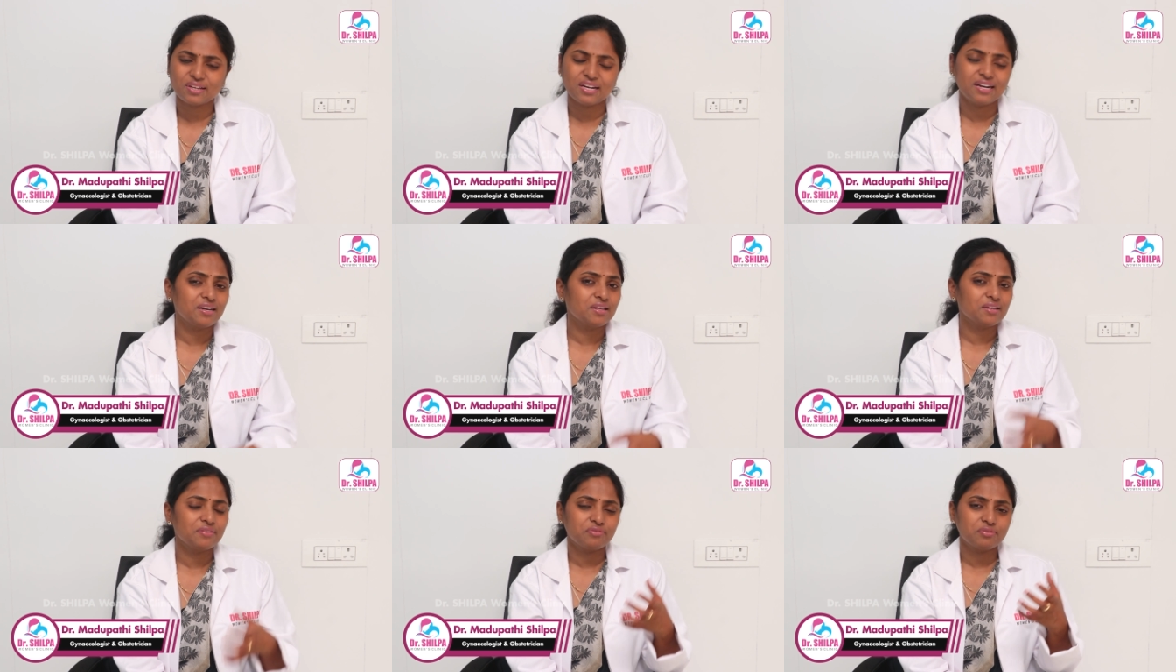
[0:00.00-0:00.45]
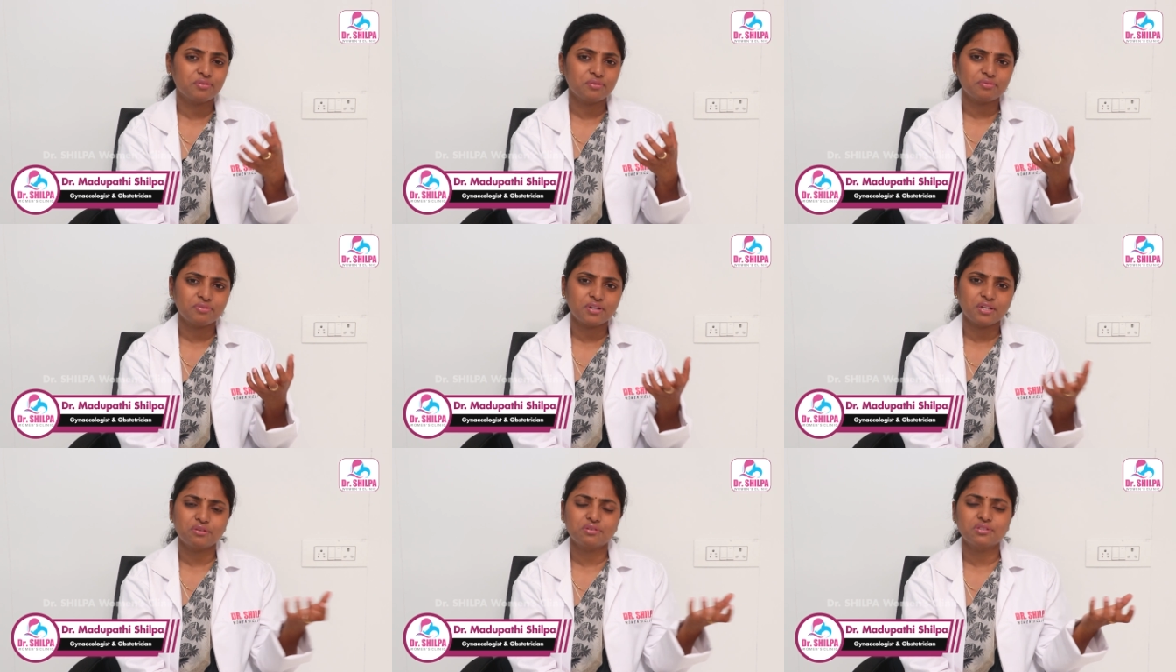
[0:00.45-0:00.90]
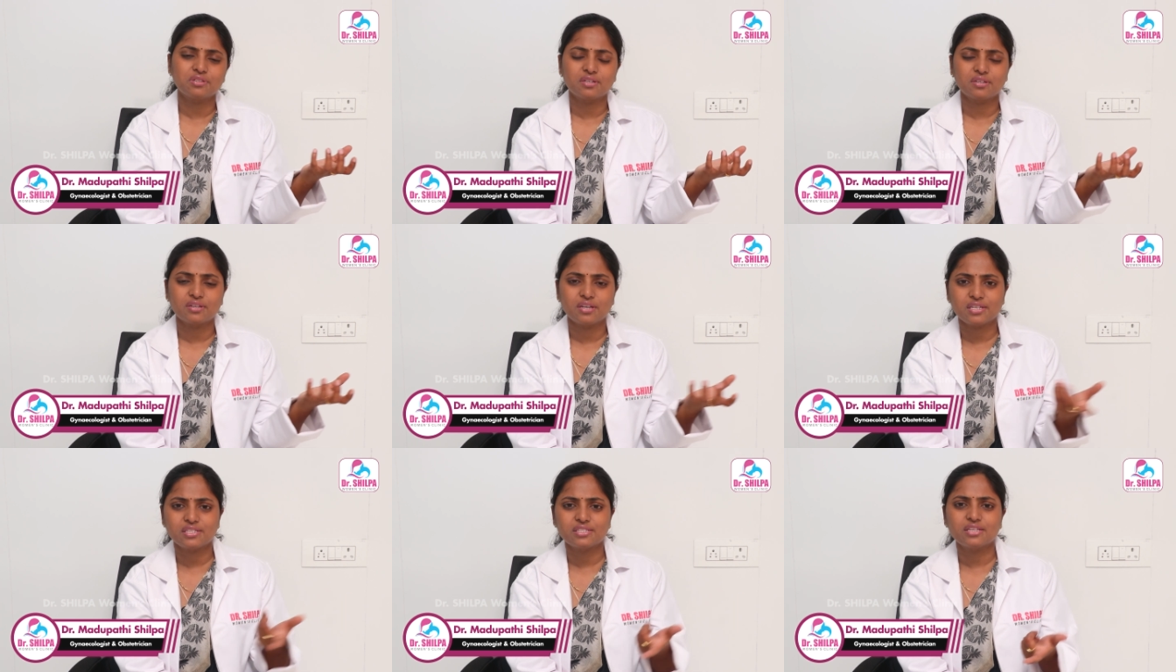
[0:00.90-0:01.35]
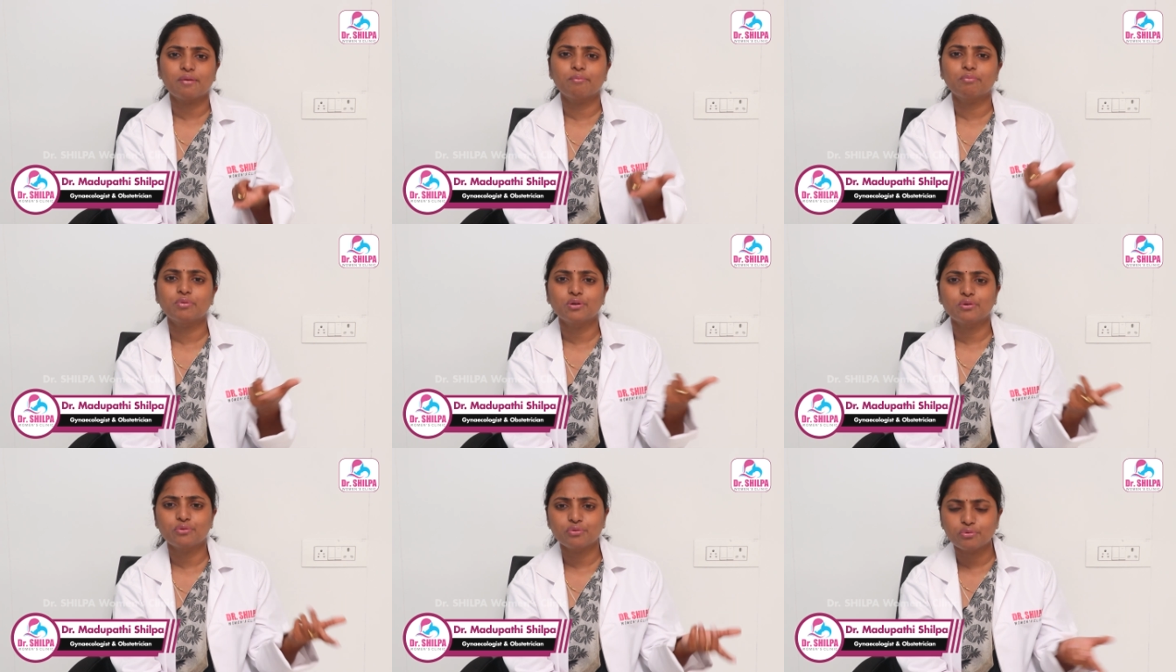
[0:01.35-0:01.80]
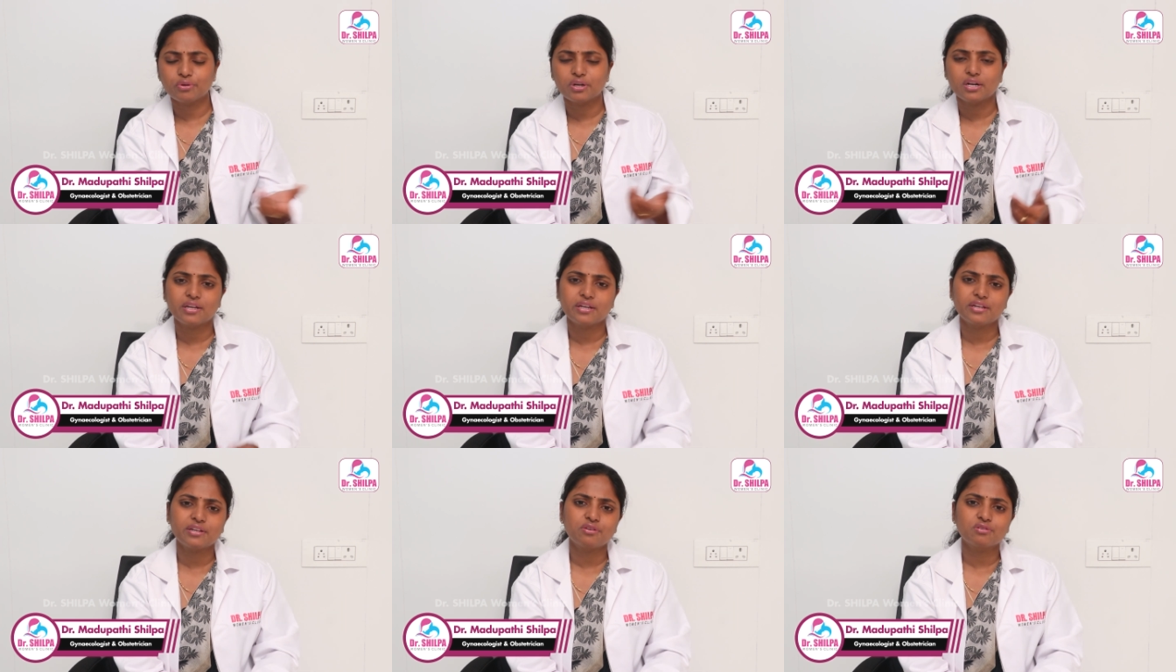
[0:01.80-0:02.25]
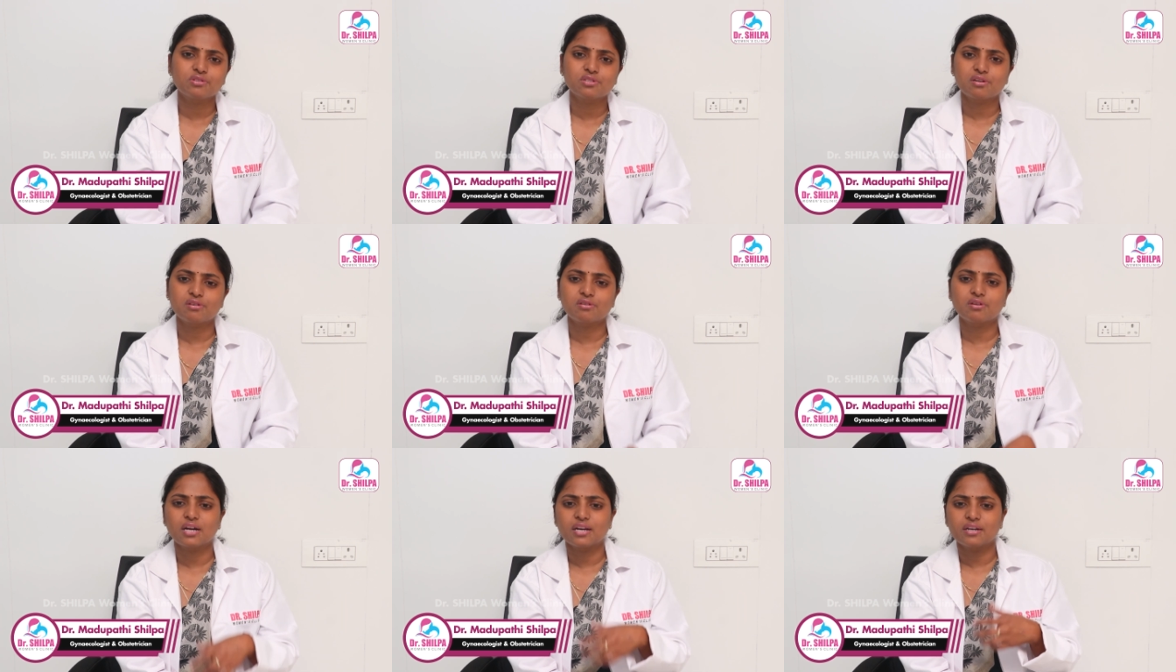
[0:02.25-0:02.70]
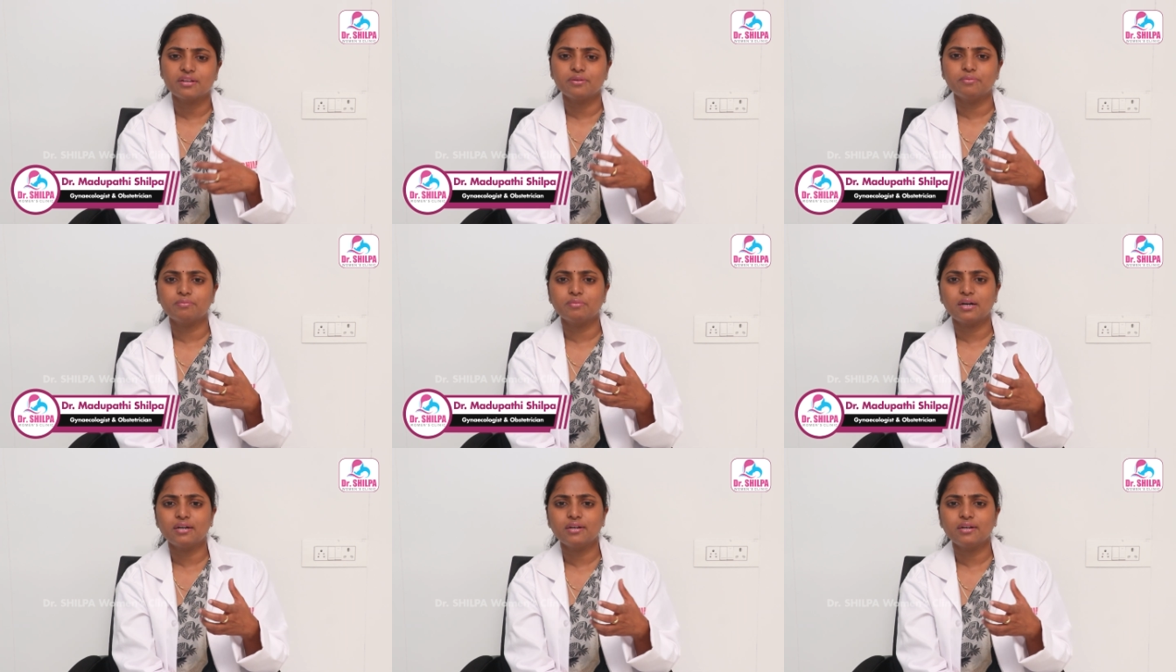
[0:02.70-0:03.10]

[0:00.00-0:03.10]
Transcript: అంటే ఫర్ ఎగ్జాంపుల్ రూరల్ ఏరియాస్లో కానీ